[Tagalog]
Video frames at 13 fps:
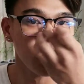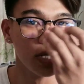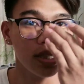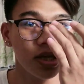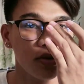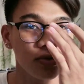
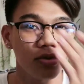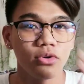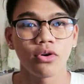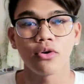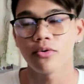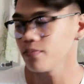mga tanong
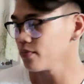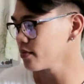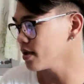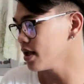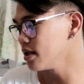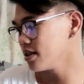nyo,
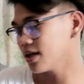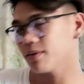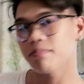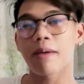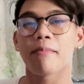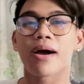
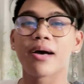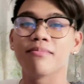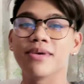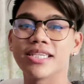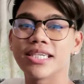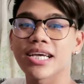
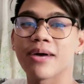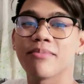nagpapakabisi